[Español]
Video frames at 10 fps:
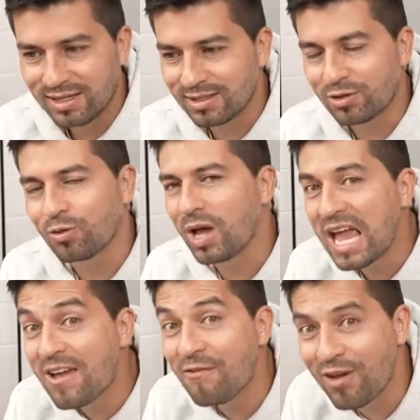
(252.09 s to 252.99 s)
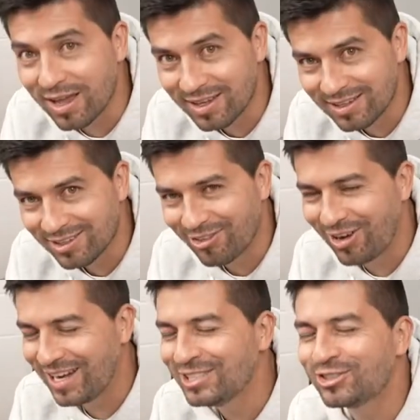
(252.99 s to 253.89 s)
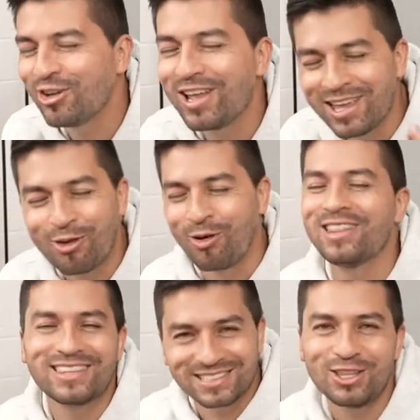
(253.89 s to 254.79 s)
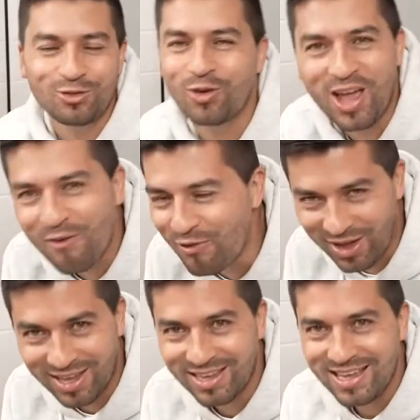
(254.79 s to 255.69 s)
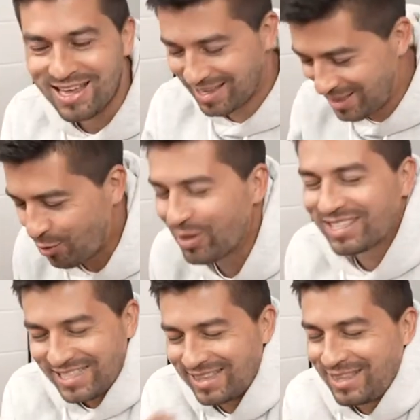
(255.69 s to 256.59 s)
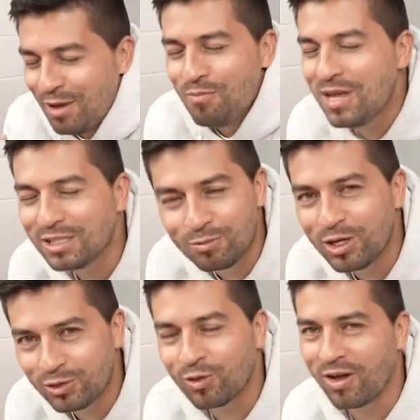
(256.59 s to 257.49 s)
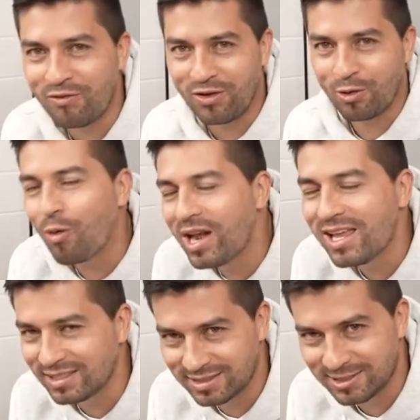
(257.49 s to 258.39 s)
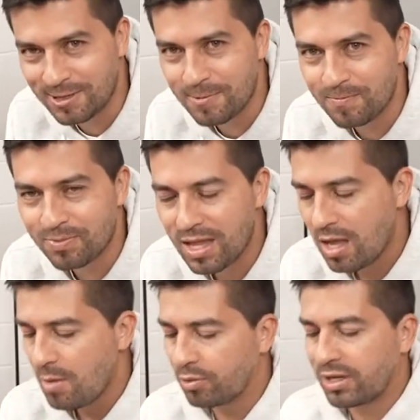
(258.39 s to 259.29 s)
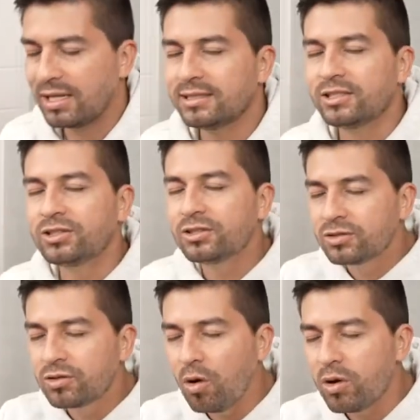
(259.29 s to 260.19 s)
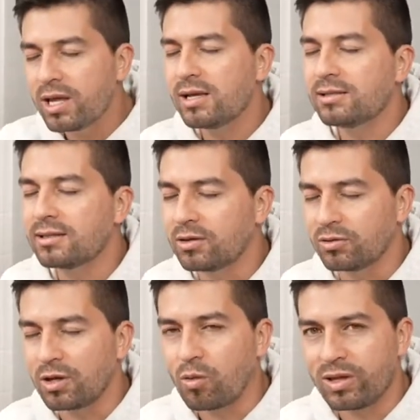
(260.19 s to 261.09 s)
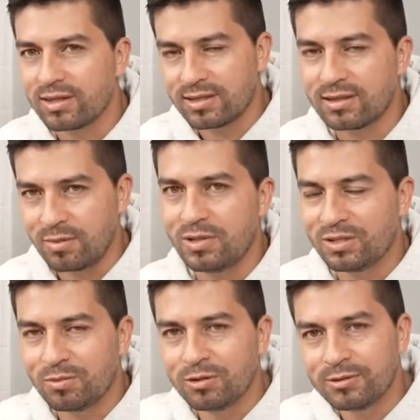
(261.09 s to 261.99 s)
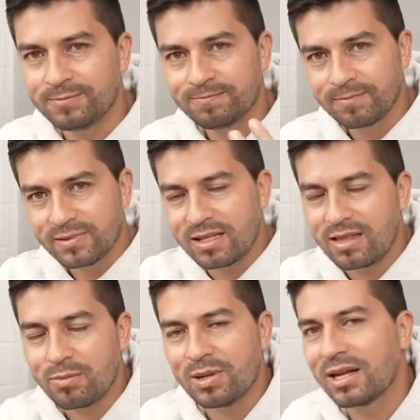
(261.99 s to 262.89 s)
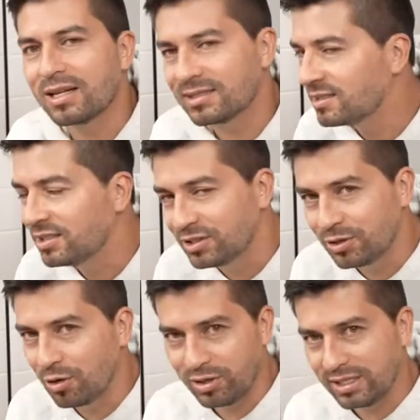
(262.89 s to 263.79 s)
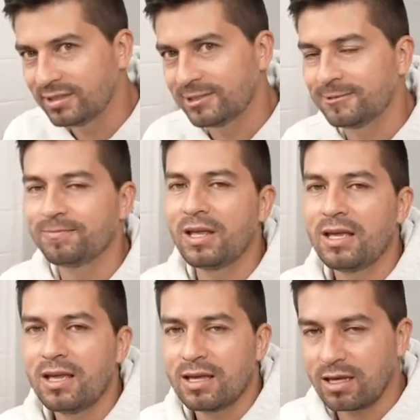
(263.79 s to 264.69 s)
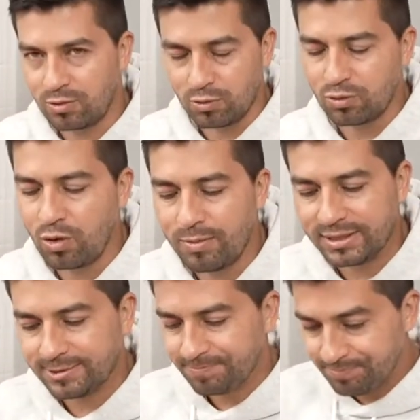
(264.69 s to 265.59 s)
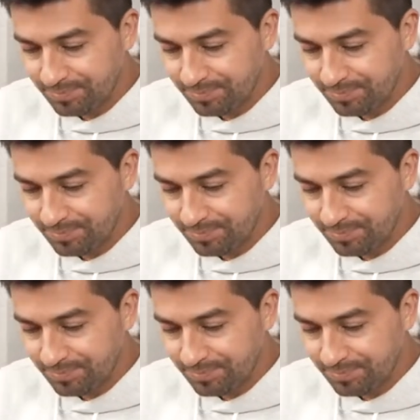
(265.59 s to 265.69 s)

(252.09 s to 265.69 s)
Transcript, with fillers: de tu jefe. ¿Cuál es la historia que cuentas de tu jefe? Que te cuentes a ti mismo de tu jefe. ¿Cuál es? Porque las historias que tú te cuentas a ti mismo determinan las decisiones que tú tomas.